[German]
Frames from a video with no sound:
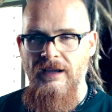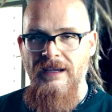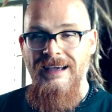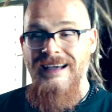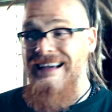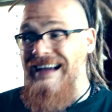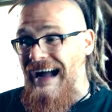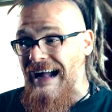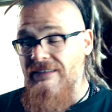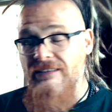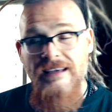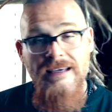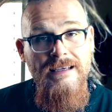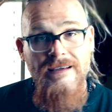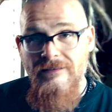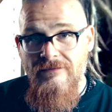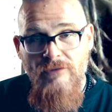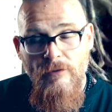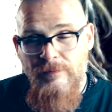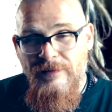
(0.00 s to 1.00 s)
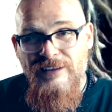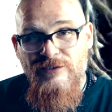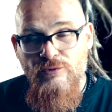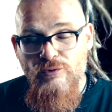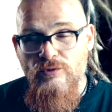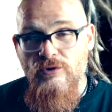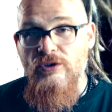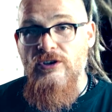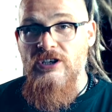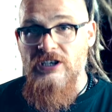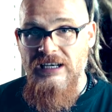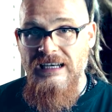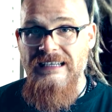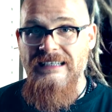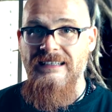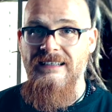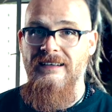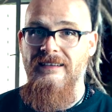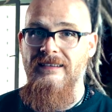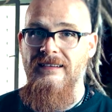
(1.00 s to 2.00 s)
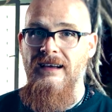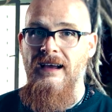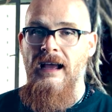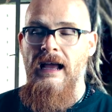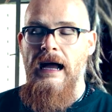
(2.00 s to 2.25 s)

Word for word: Egal wie, ob das gut oder schlecht ist.